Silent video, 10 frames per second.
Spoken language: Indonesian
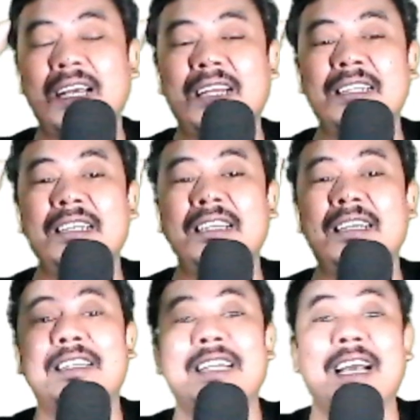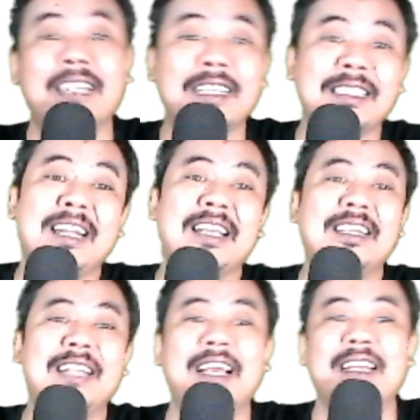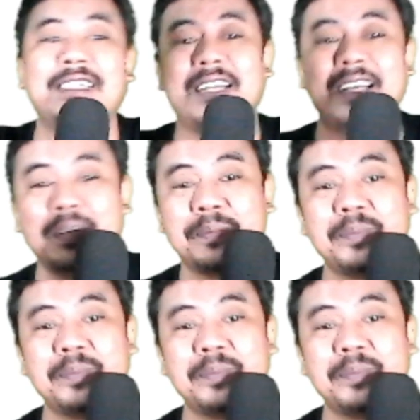di di atas sana ya, di langit sana.